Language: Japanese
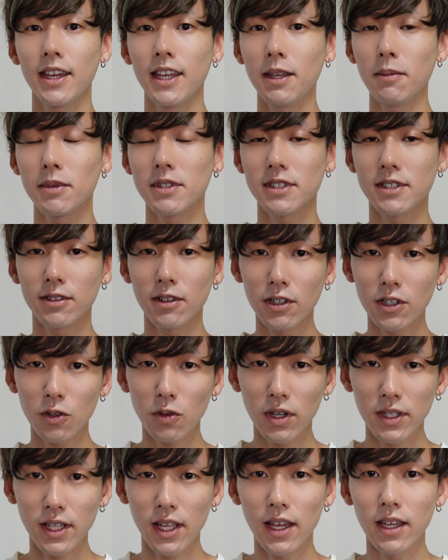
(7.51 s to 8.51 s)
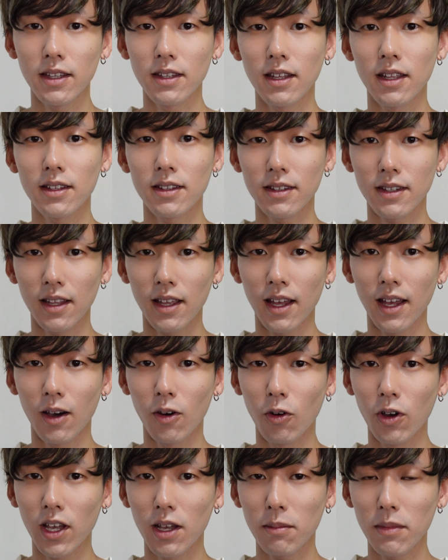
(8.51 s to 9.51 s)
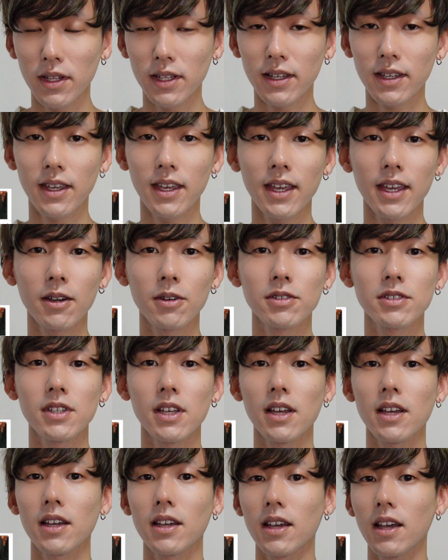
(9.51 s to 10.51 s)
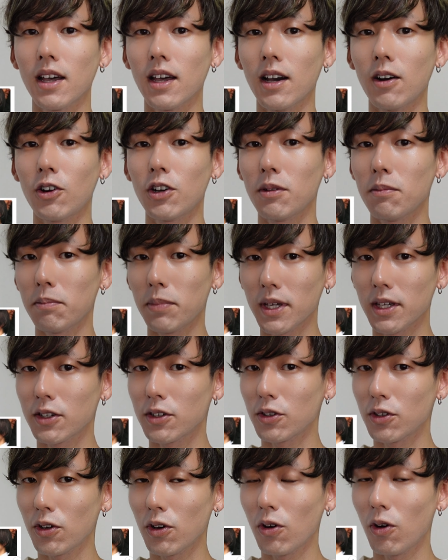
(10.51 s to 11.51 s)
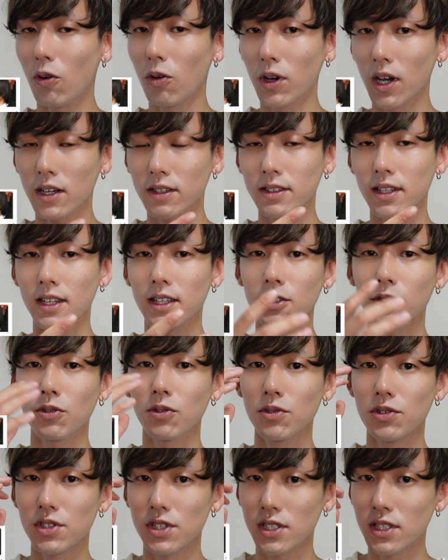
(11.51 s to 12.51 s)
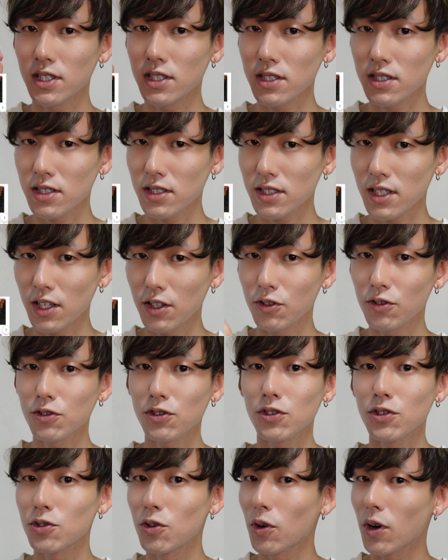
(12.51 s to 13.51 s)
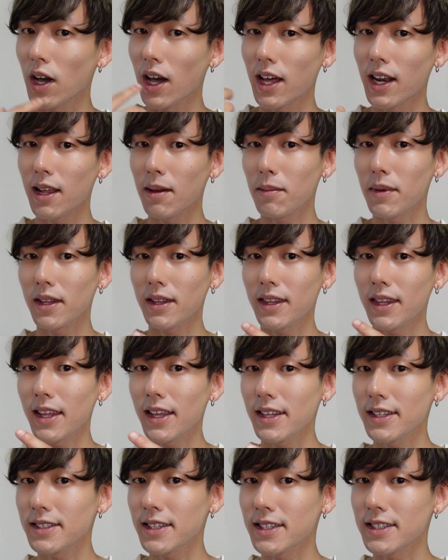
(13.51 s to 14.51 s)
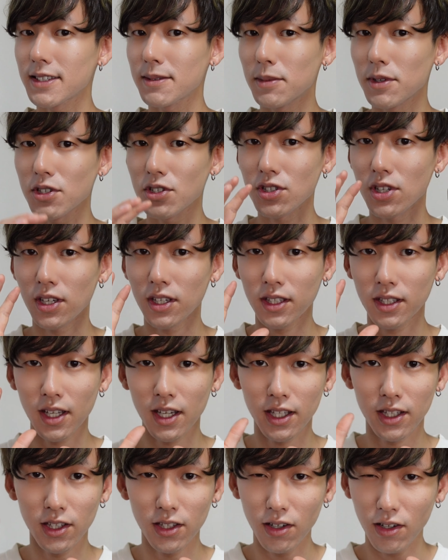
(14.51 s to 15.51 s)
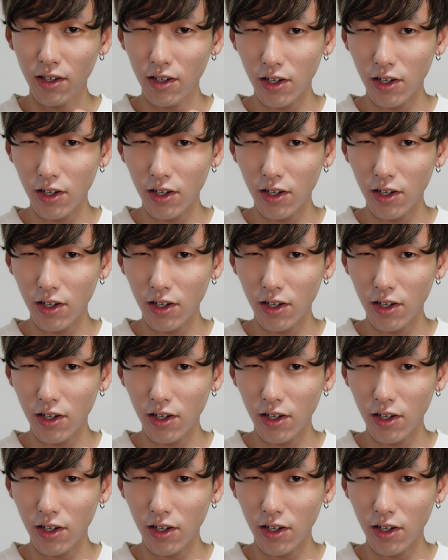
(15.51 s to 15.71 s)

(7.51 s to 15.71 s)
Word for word: 今すごく話題になった小山田圭吾さんがオリンピックの音楽担当を辞任したニュースを絡めて説明していきたいと